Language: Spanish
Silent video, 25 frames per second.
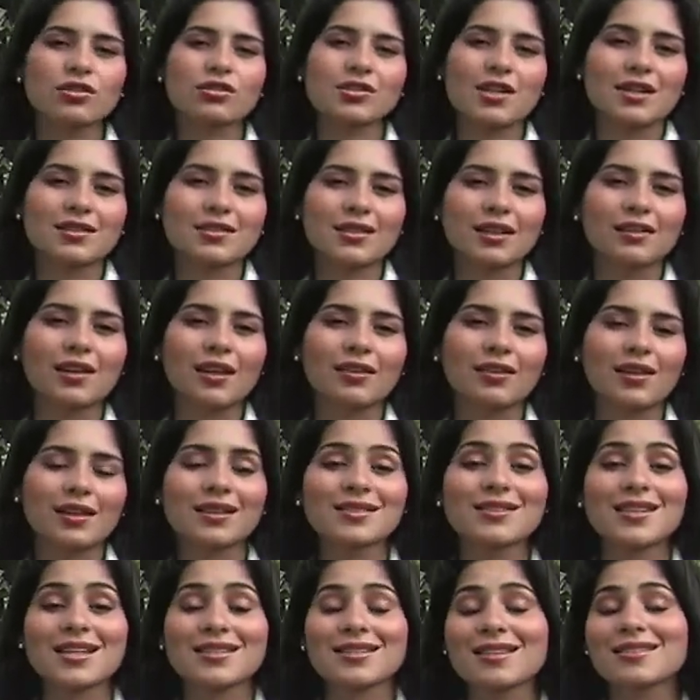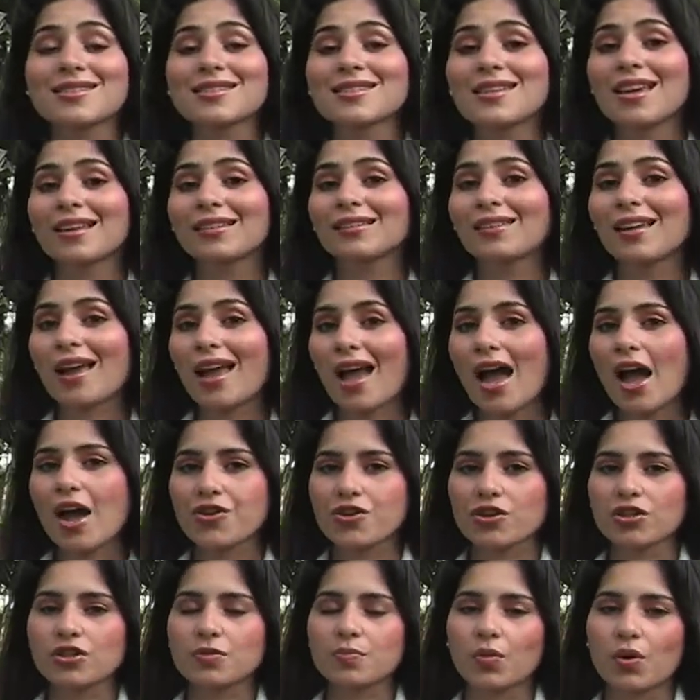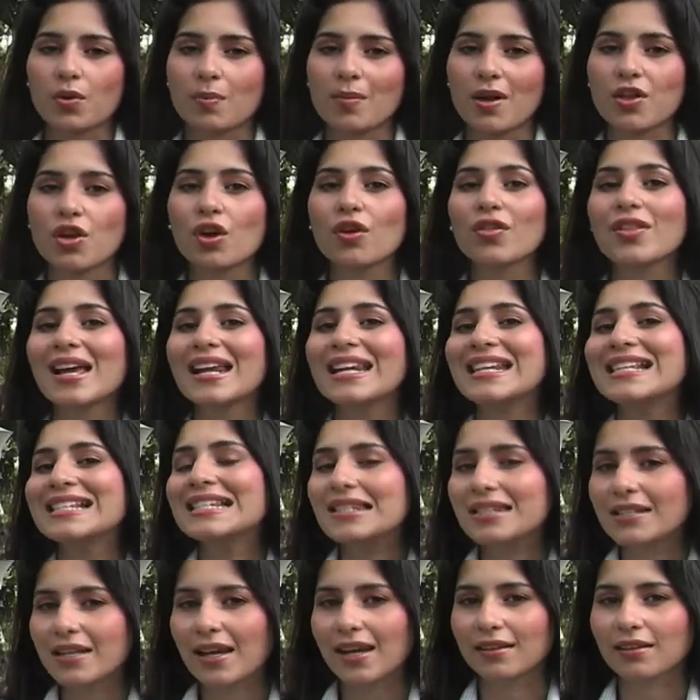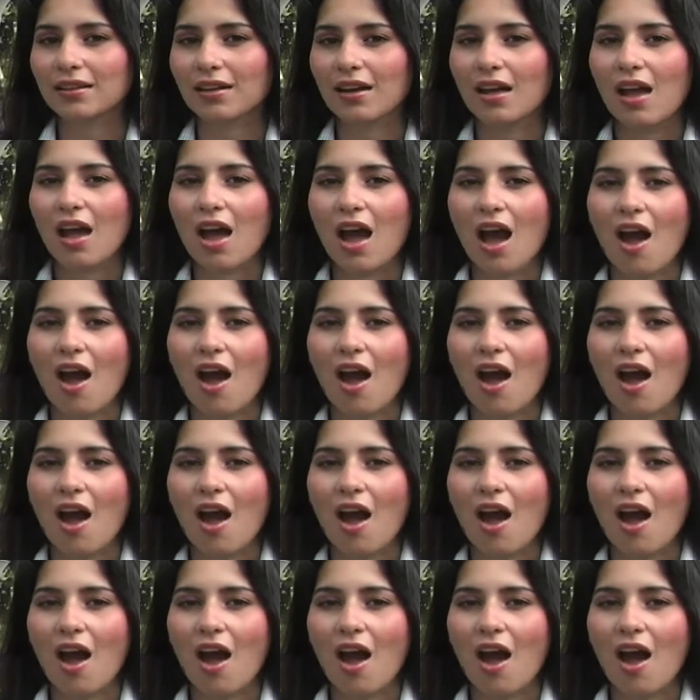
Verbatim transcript: Industrial de Santander desde hace siete años, por medio del INSET,